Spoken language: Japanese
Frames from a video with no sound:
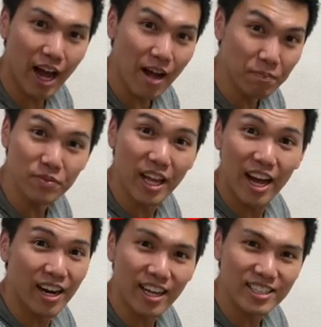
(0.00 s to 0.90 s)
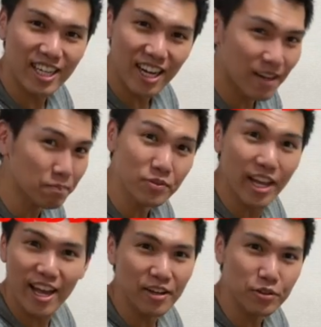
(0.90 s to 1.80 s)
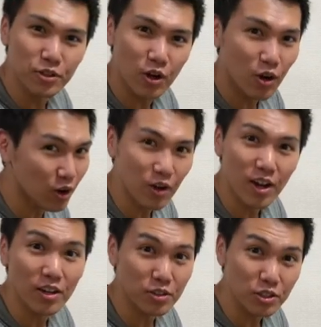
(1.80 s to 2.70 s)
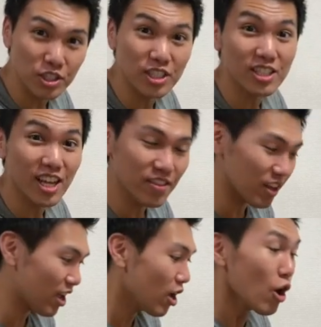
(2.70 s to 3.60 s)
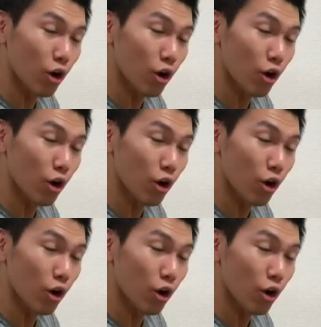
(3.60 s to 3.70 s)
なんならチャンネル登録してね。